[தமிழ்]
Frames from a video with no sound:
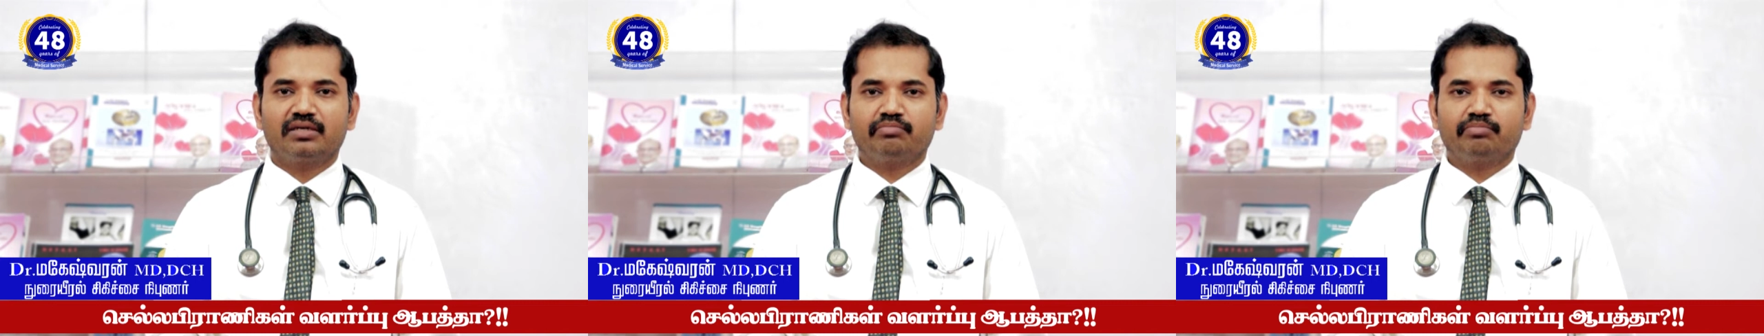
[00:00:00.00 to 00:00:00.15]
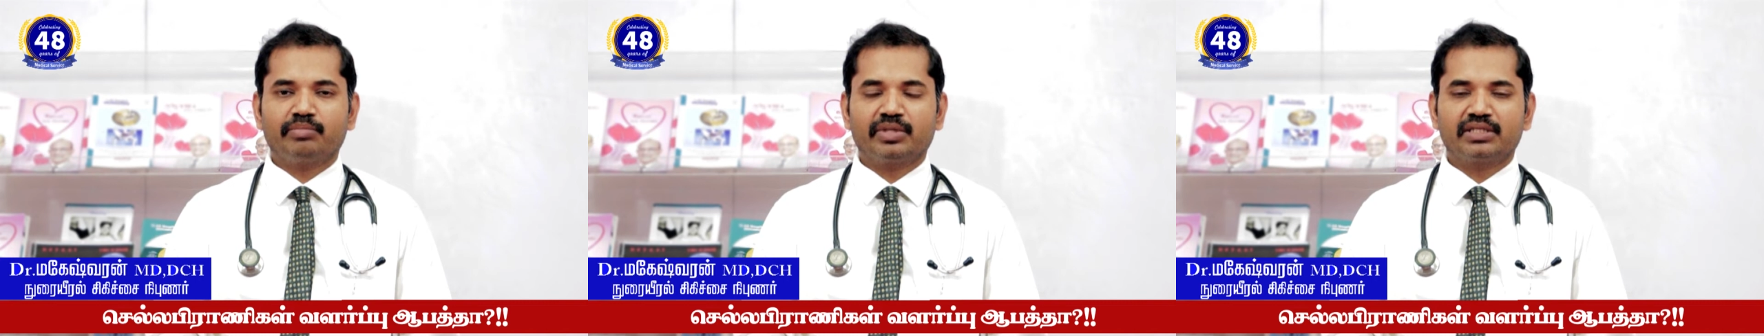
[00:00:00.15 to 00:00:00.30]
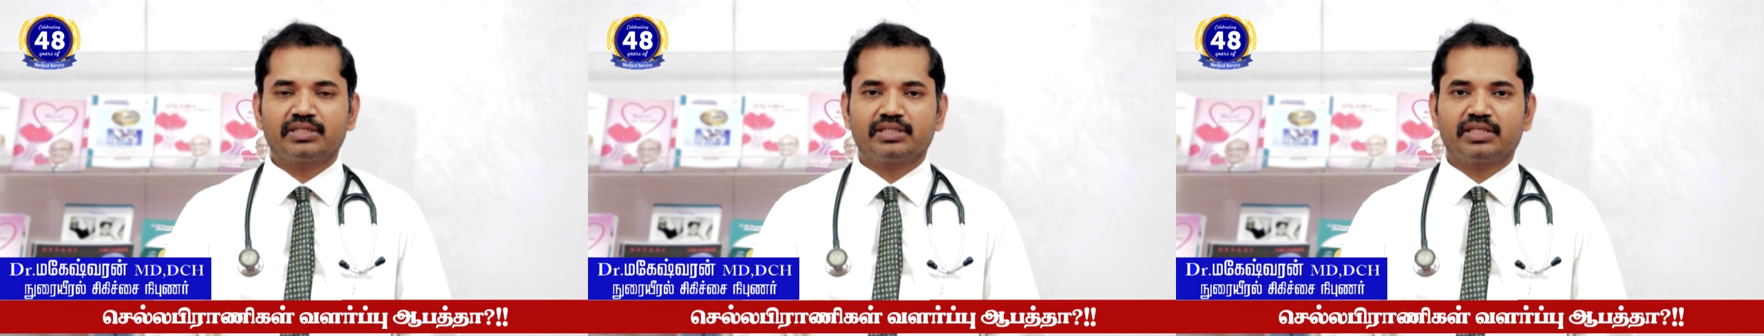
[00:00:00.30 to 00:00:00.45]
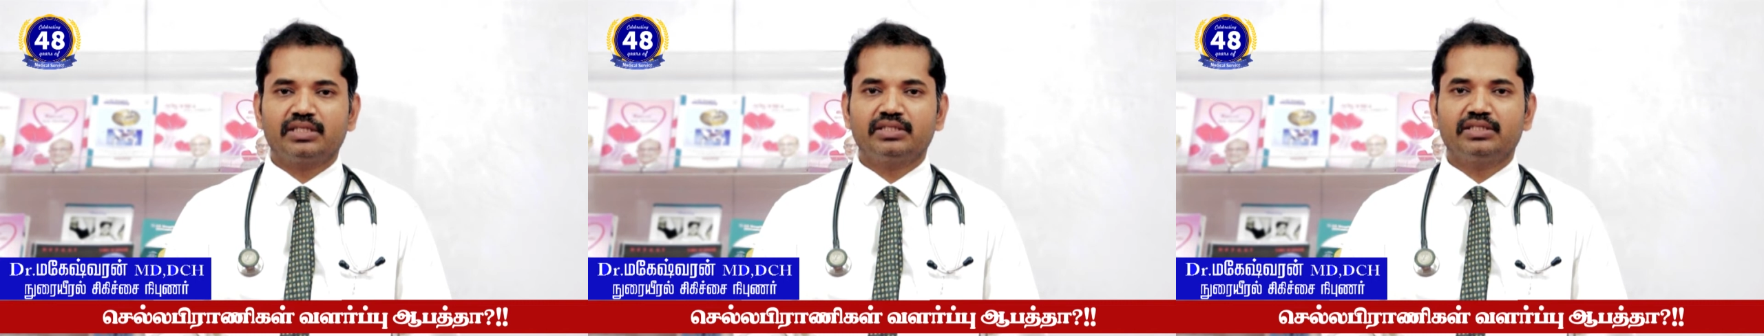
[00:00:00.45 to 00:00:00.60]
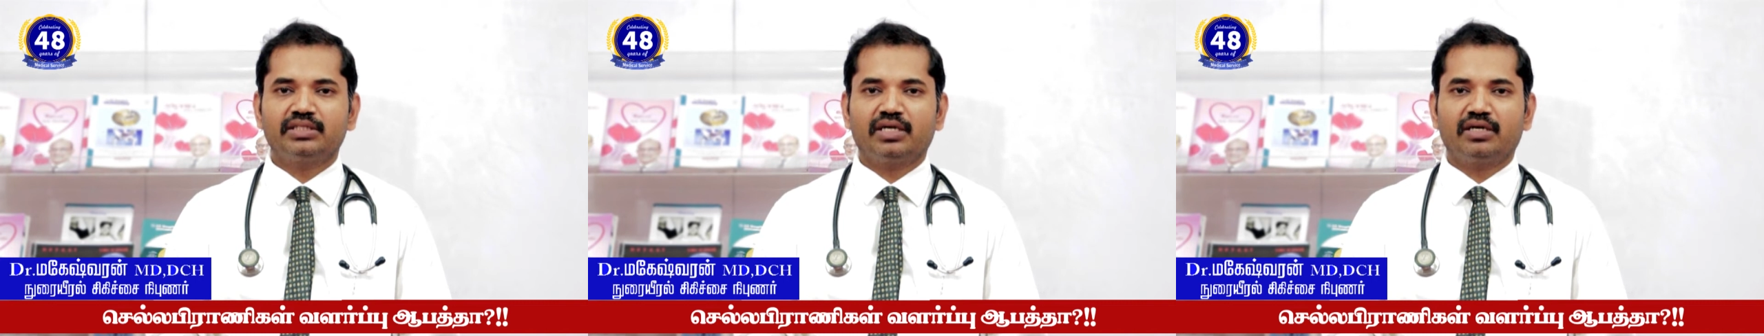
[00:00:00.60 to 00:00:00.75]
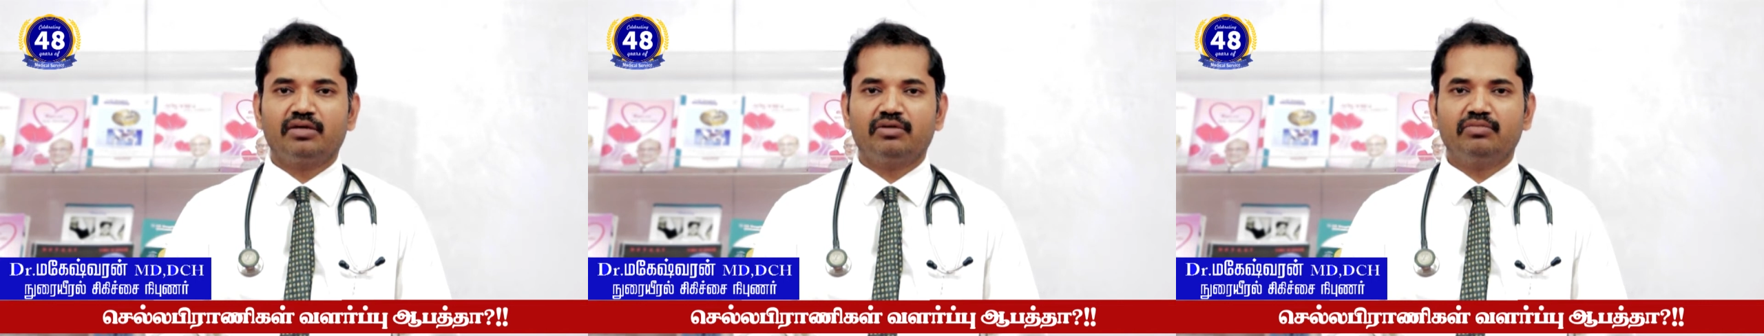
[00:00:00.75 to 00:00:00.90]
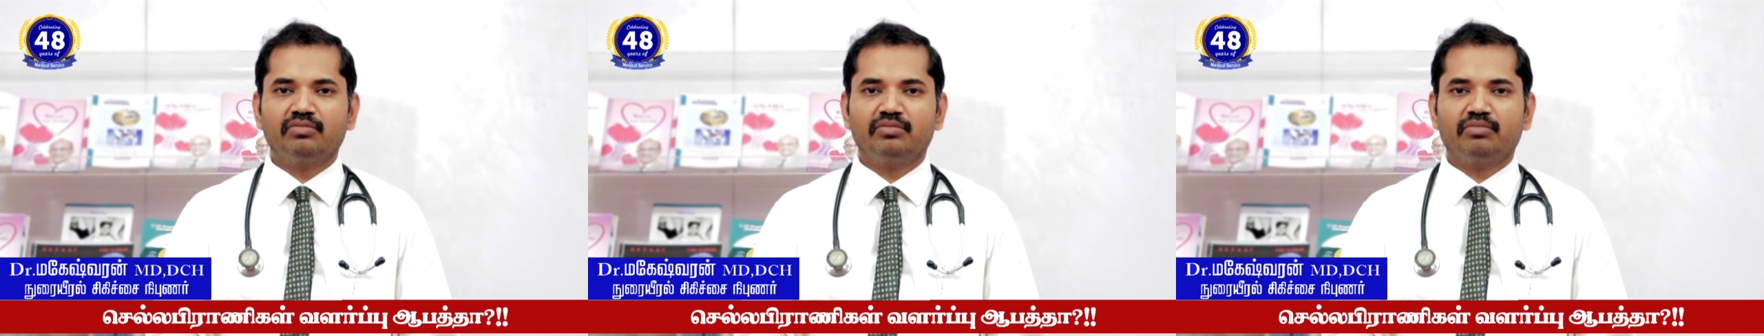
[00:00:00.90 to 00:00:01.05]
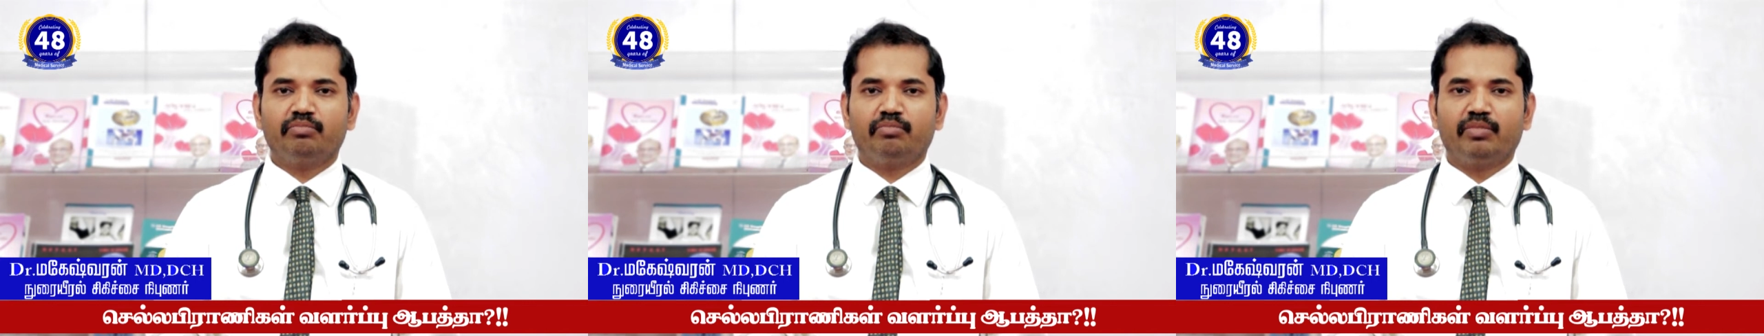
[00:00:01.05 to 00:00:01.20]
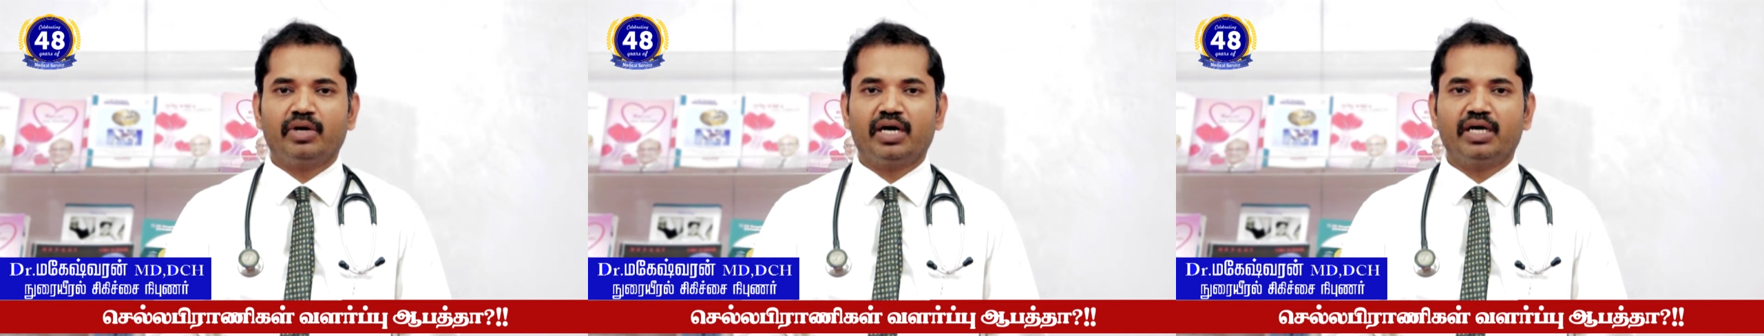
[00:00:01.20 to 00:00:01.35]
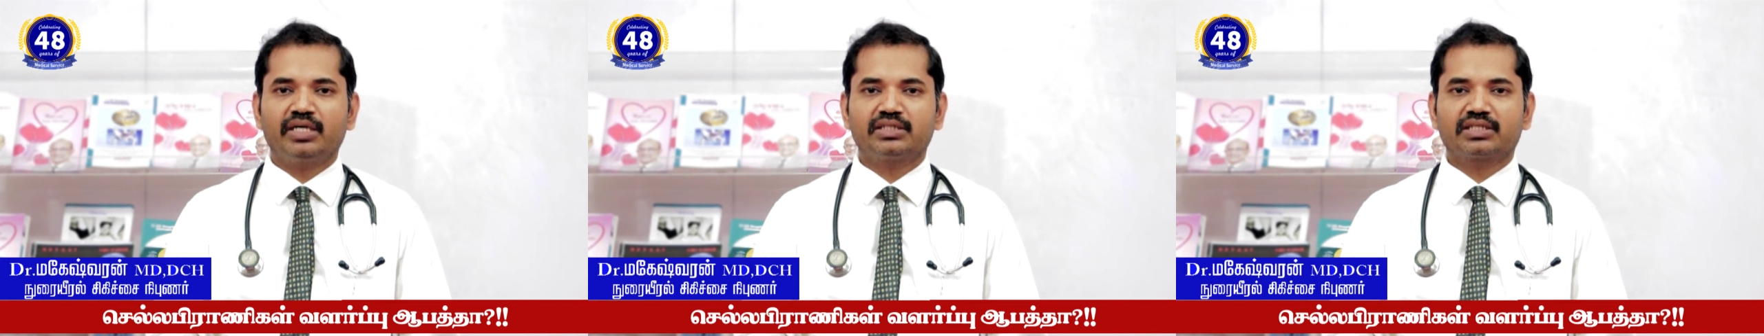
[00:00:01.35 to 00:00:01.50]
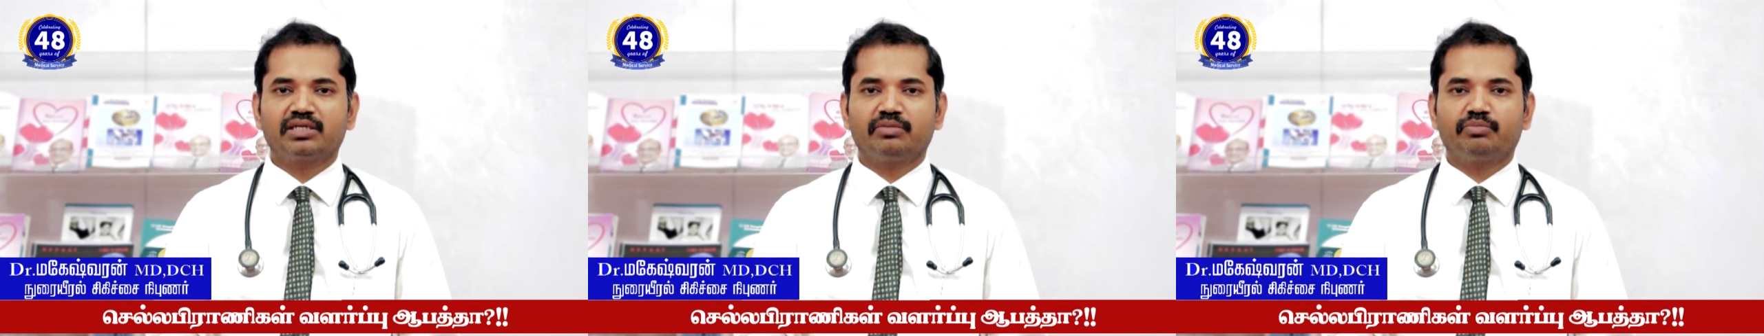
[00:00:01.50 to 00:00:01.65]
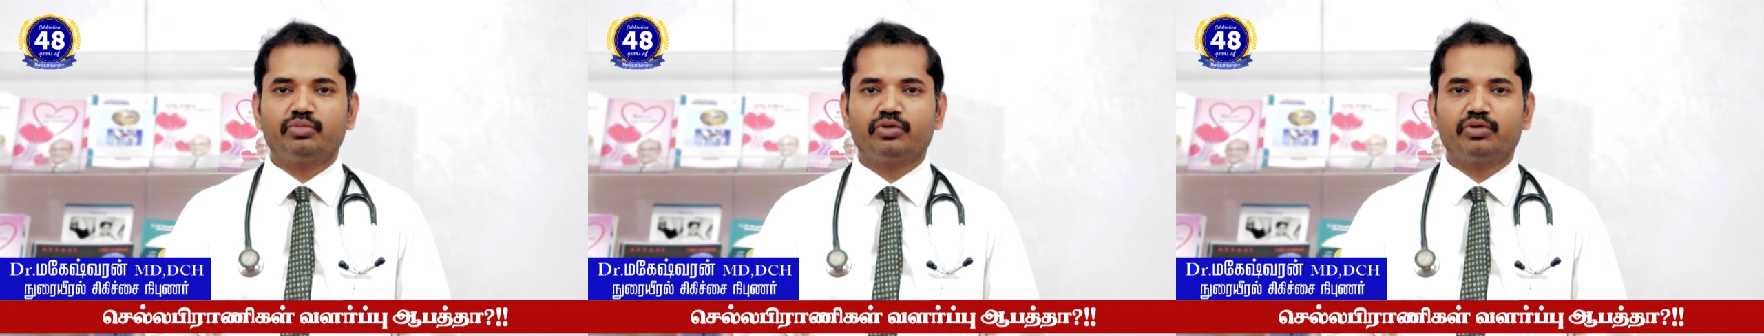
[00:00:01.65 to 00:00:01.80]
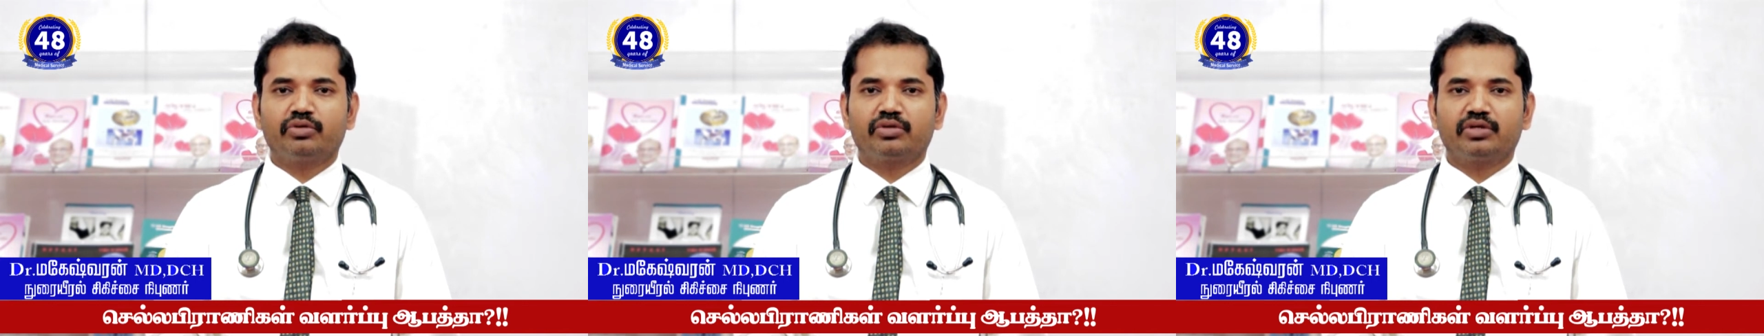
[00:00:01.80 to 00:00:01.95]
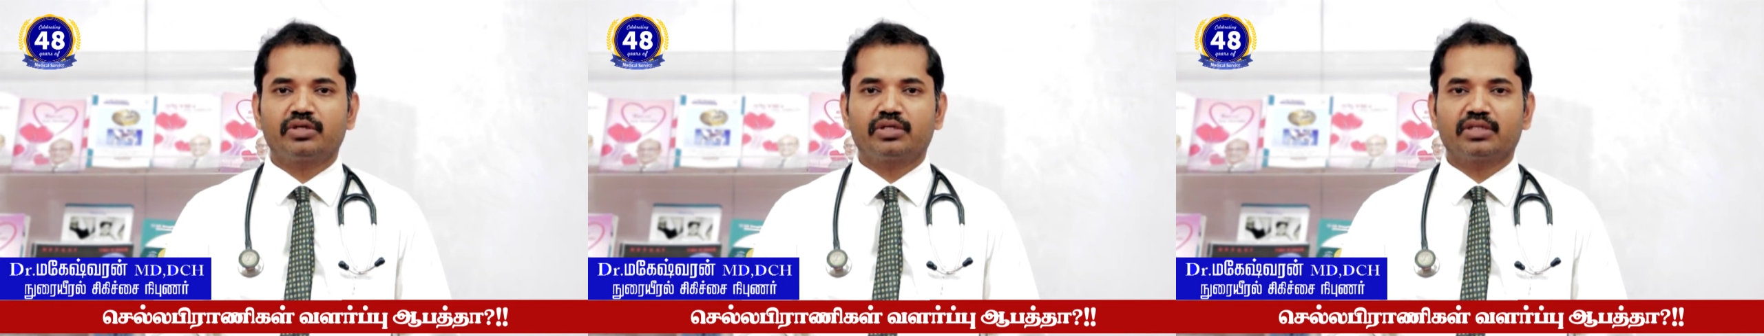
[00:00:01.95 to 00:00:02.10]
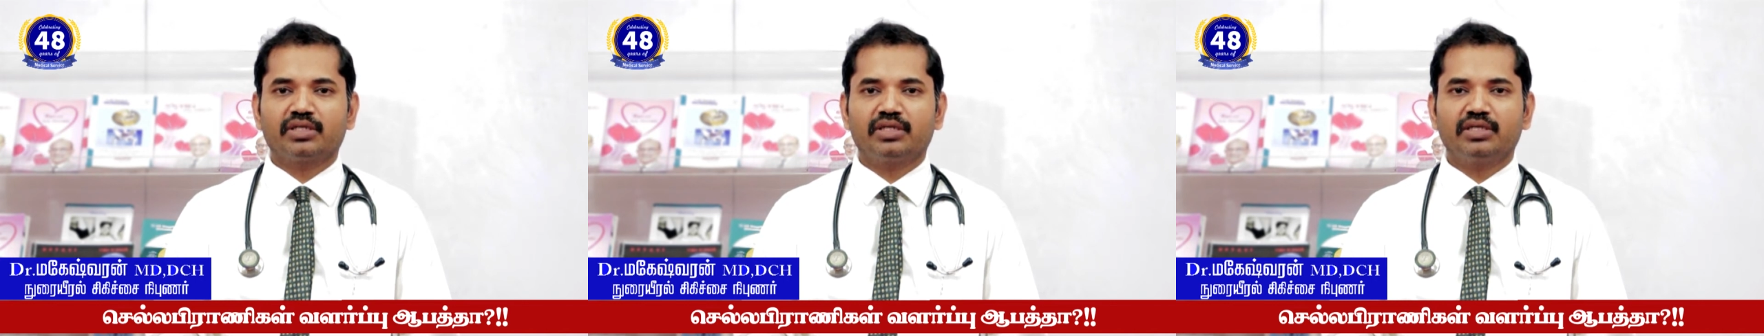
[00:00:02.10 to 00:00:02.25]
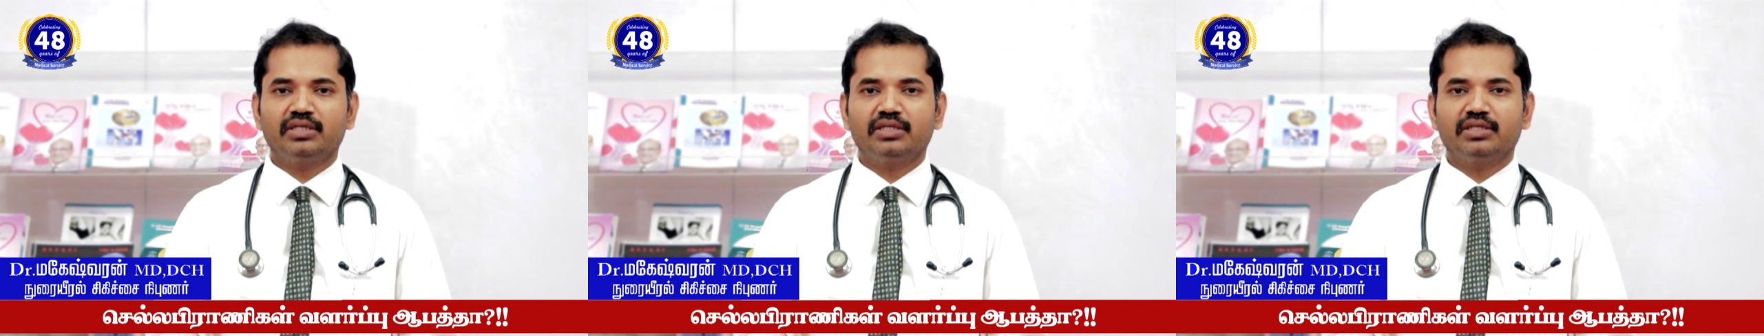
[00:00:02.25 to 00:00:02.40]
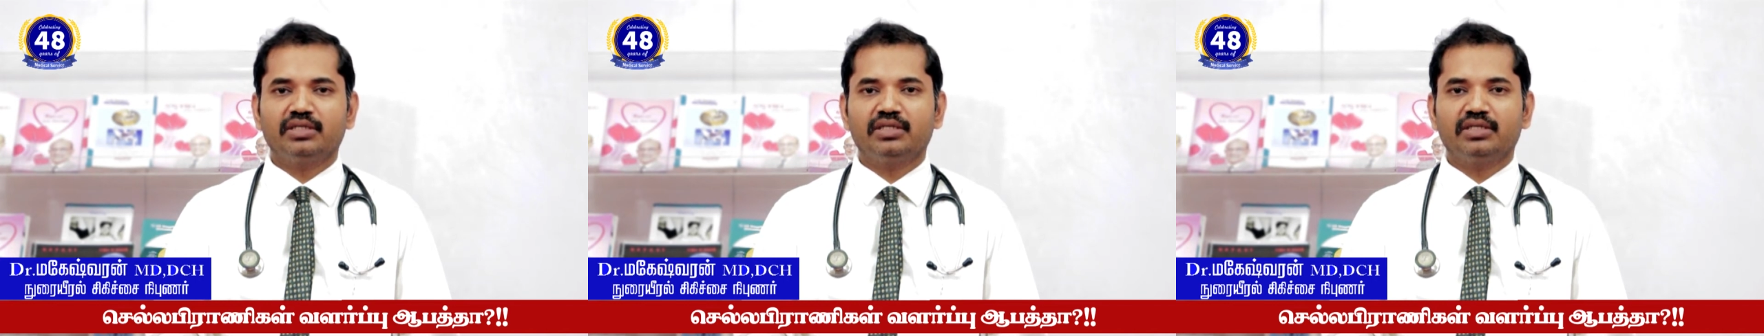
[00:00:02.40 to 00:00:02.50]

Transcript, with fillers: பட் செஞ்சாலும் மாஸ்க்கை போட்டுட்டு தான்